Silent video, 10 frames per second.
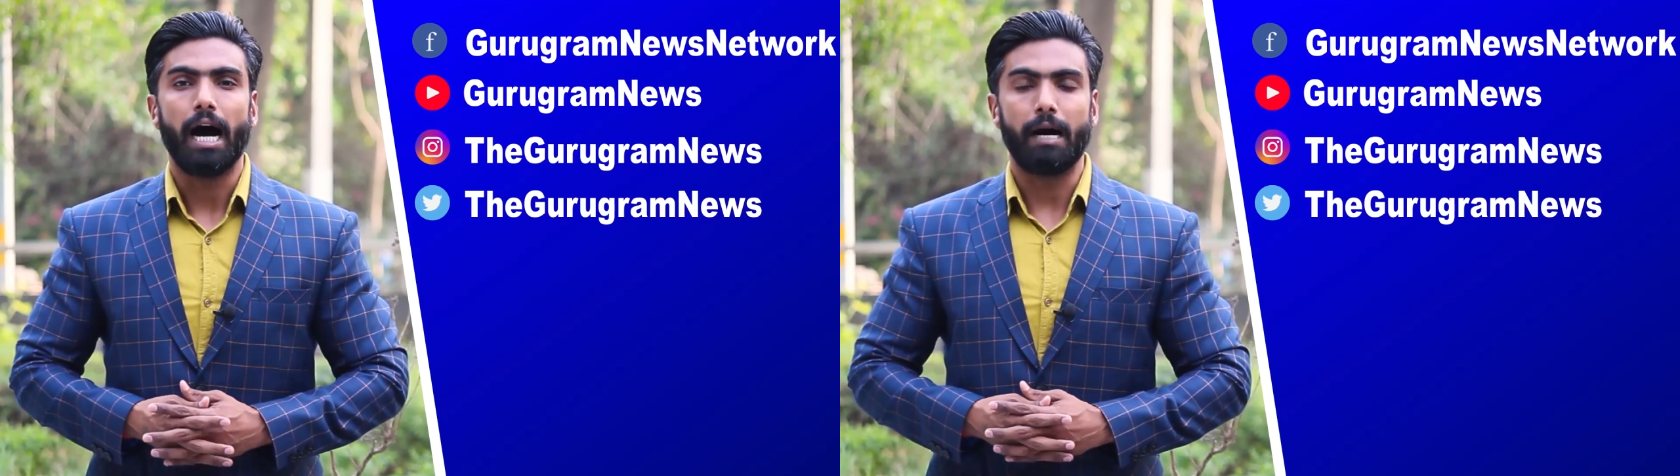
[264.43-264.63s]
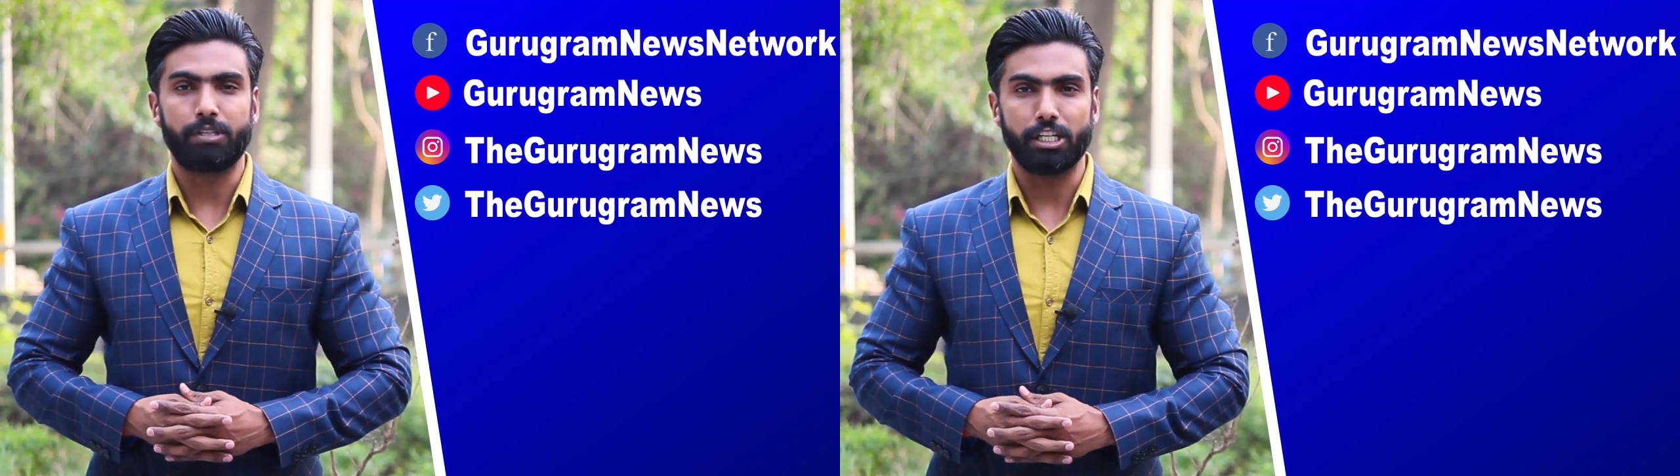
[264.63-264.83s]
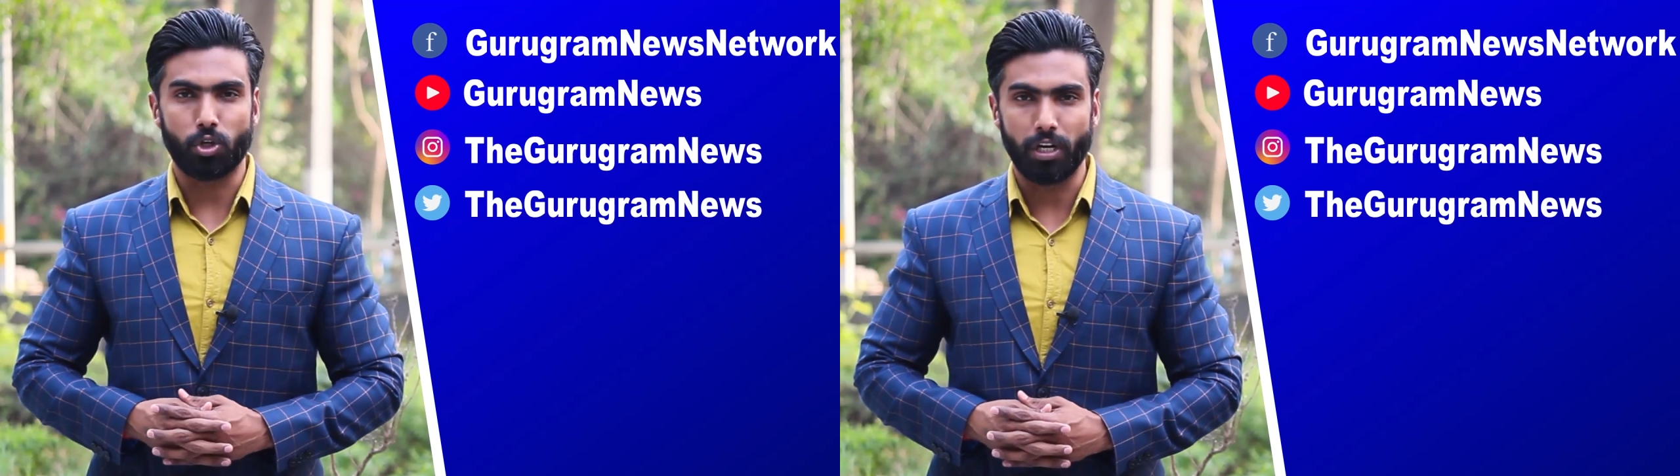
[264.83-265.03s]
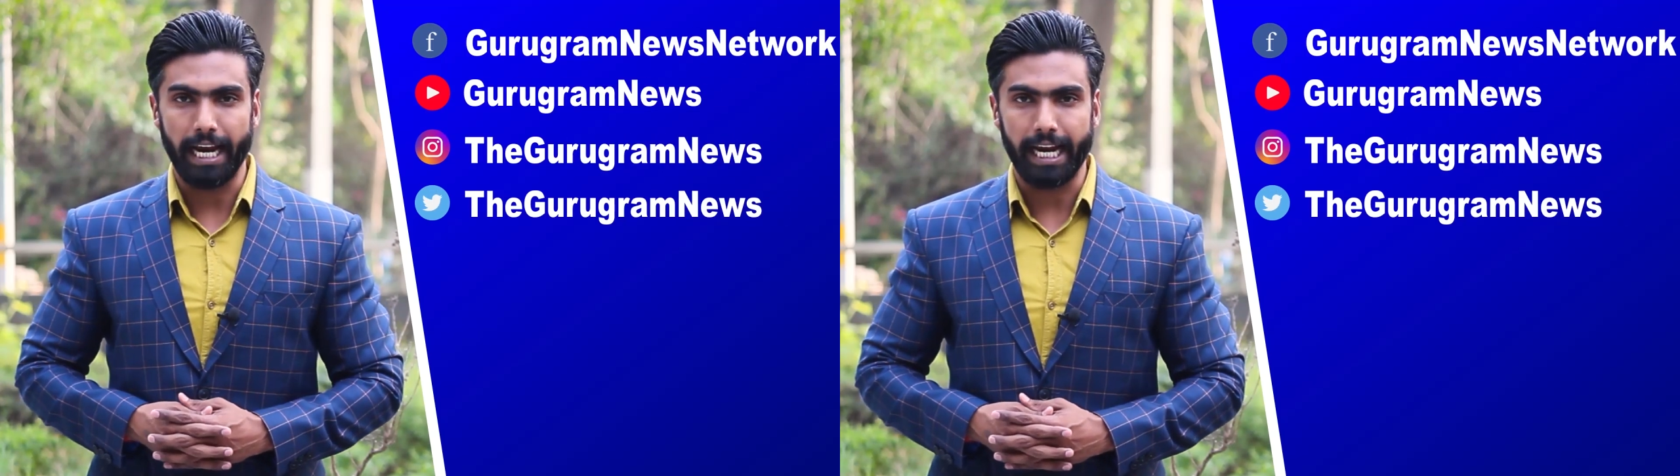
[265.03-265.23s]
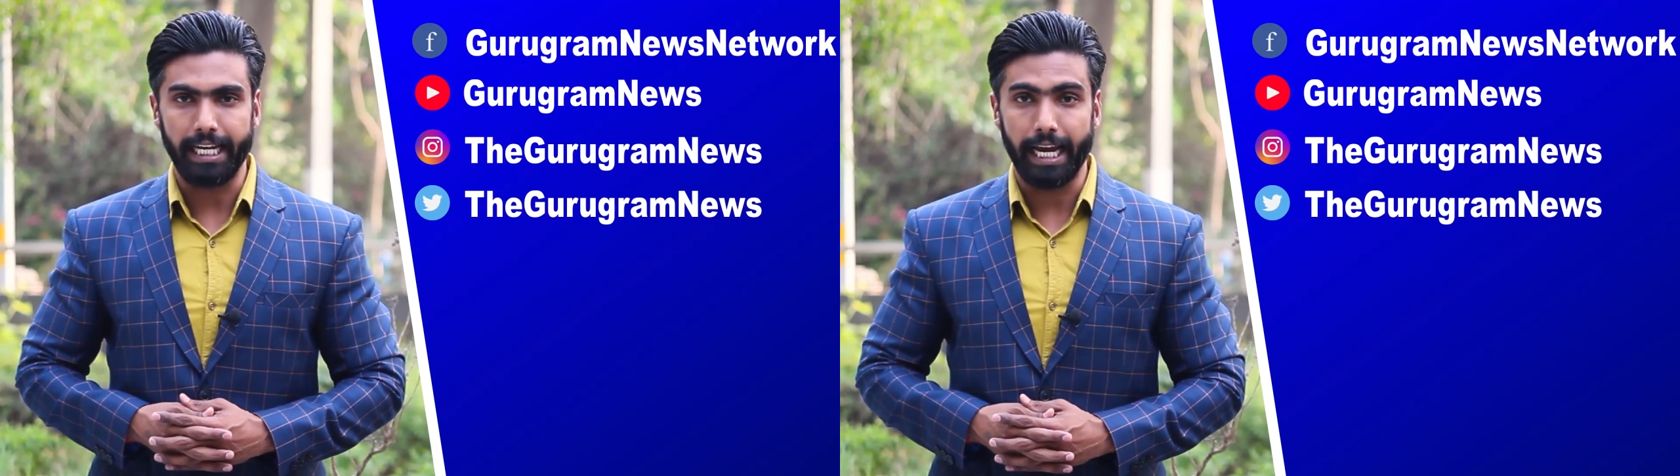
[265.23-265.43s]
हमसे
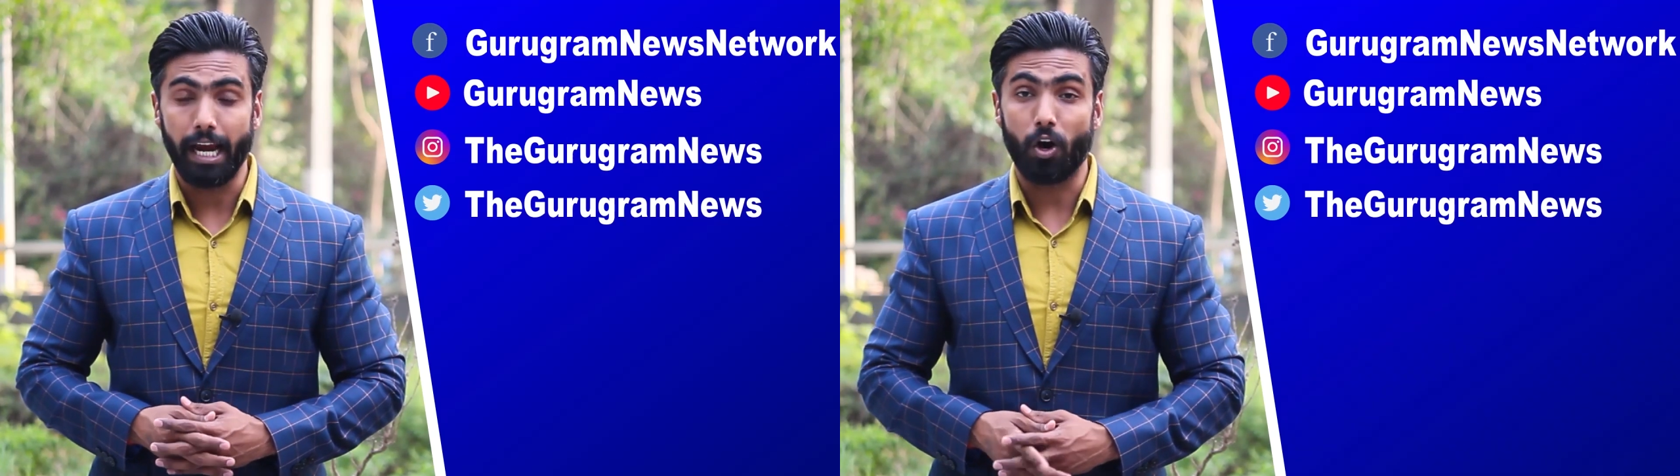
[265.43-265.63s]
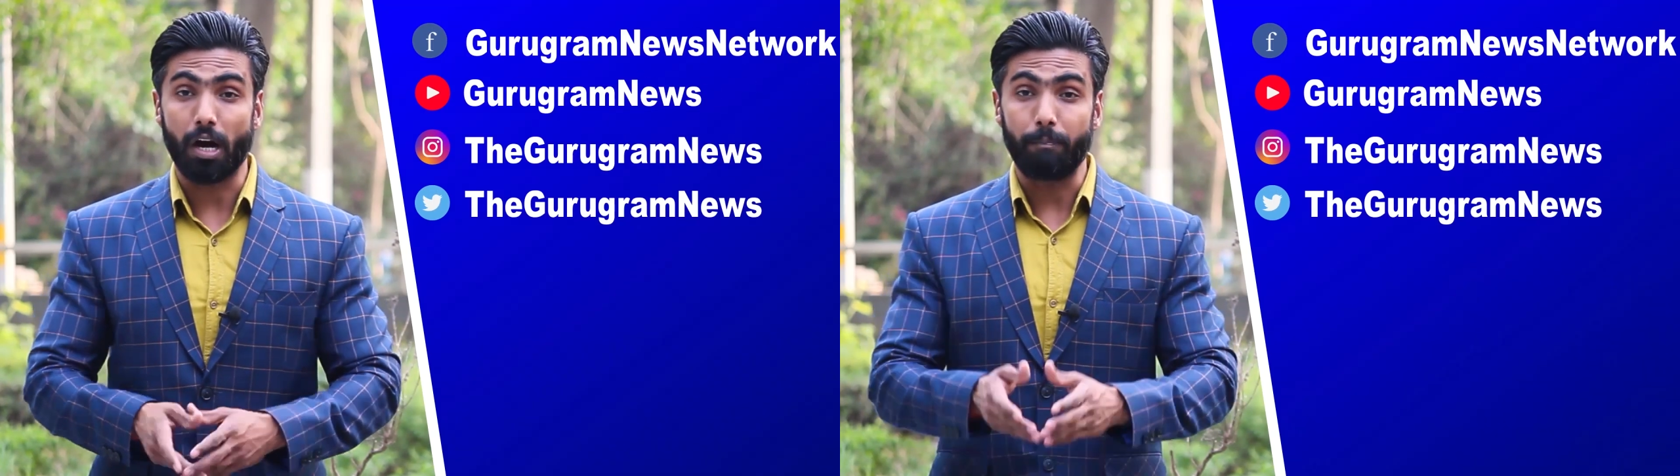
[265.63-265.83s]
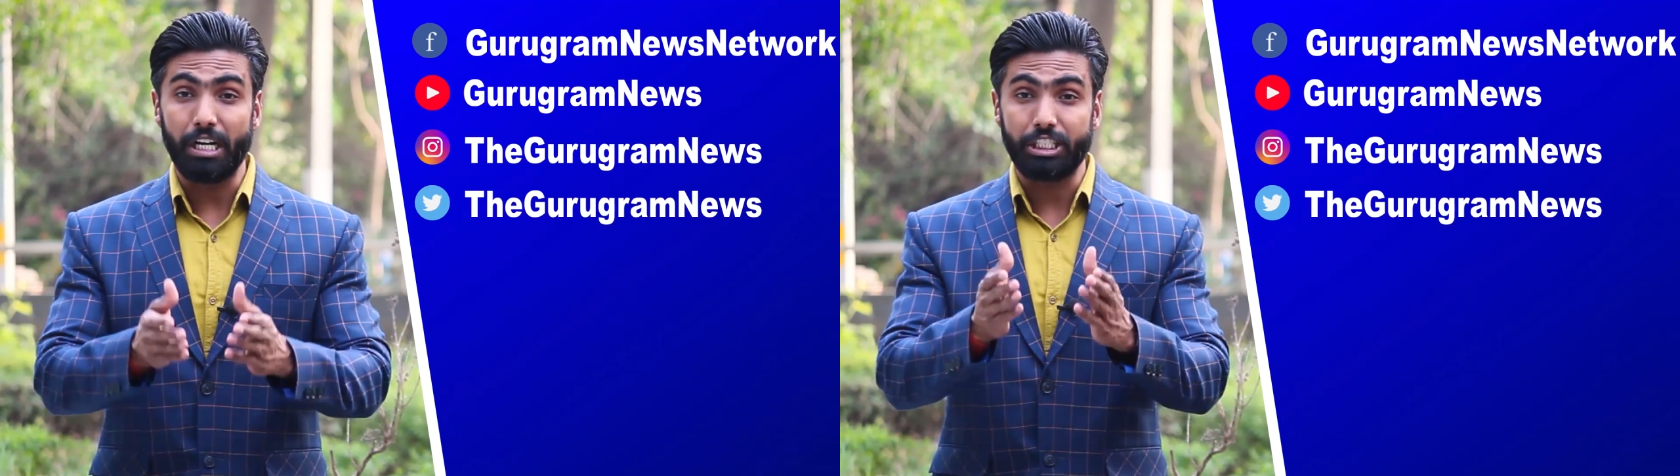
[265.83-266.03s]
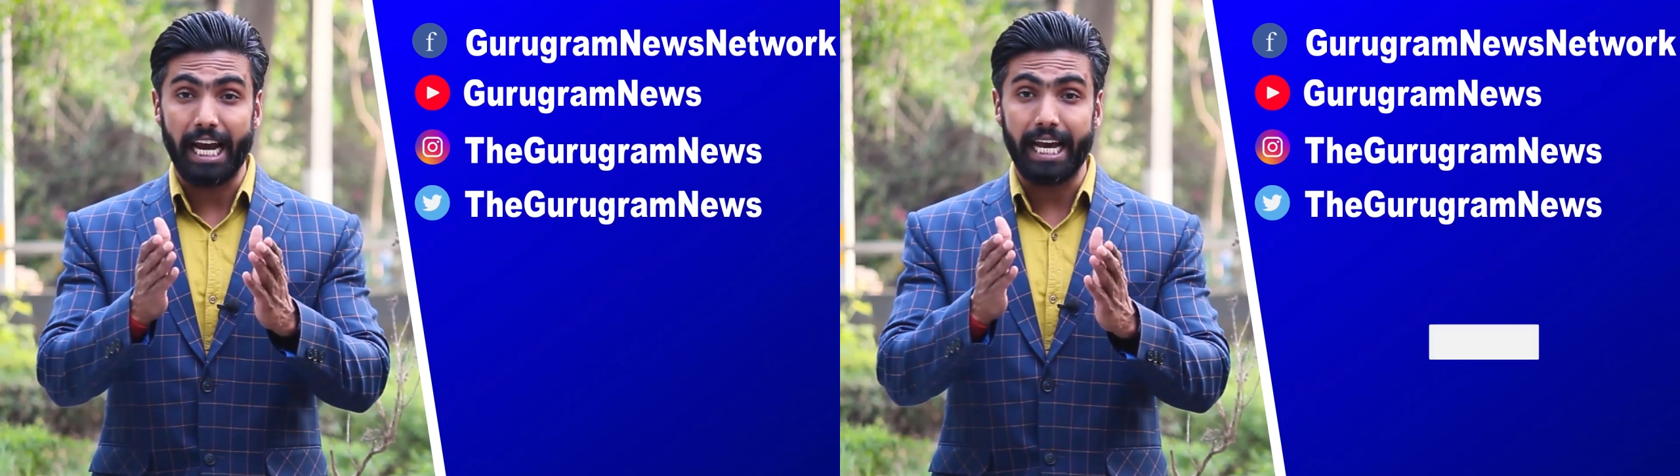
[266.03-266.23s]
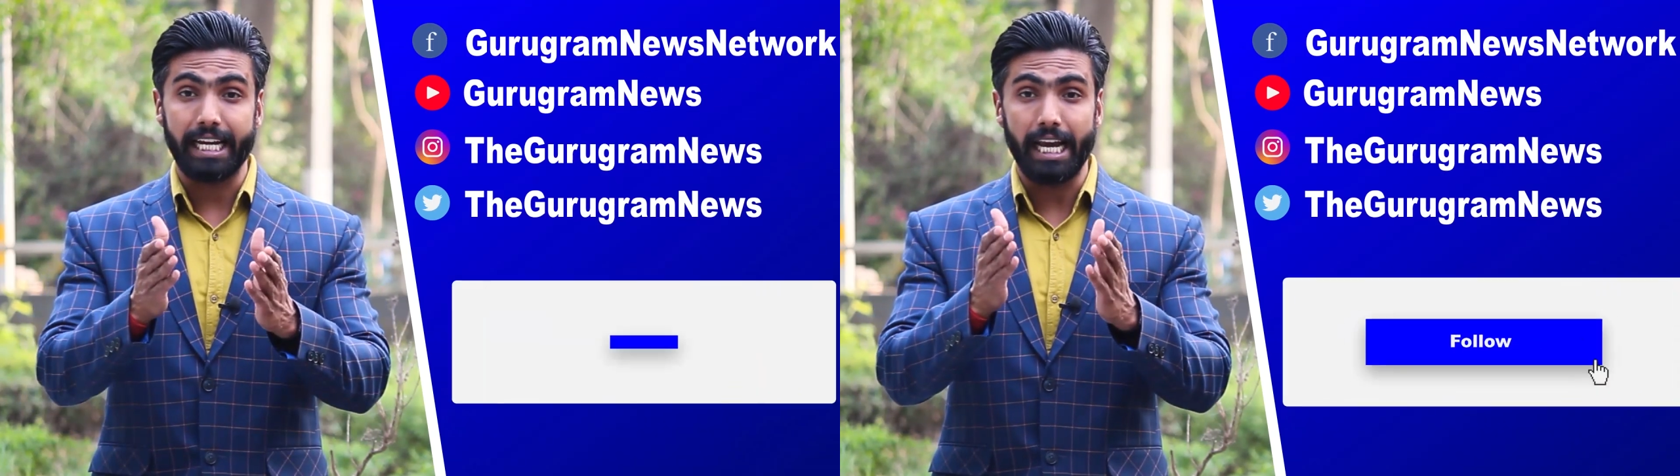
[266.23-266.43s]
जुड़ने के लिए और अपने
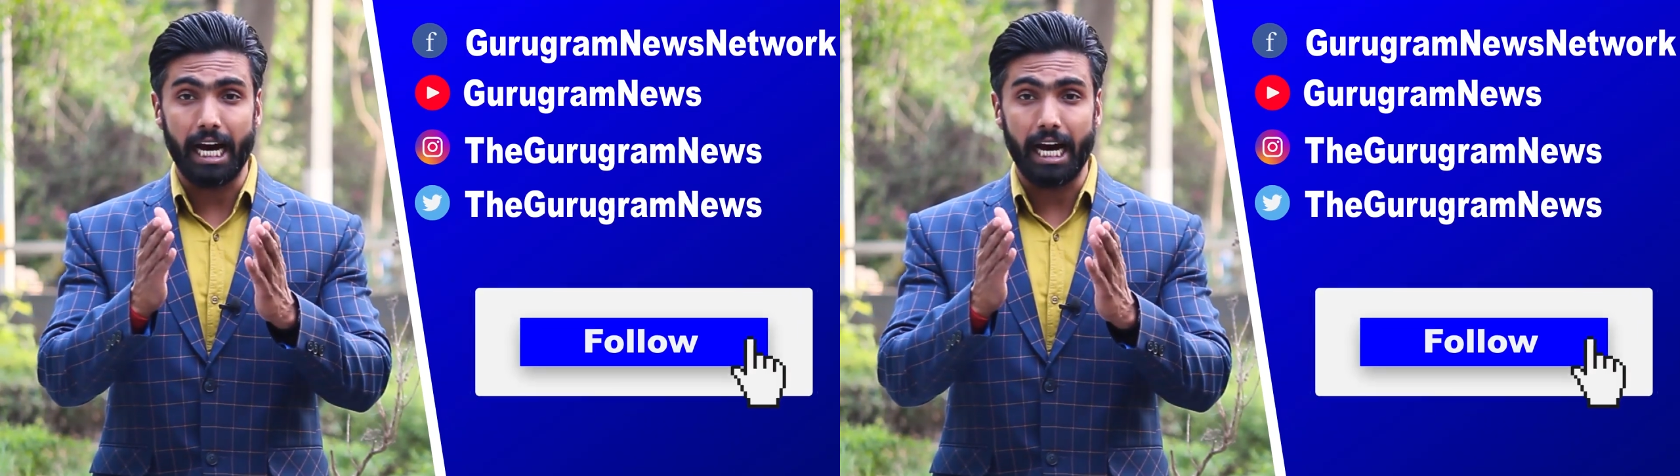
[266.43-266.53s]
शहर की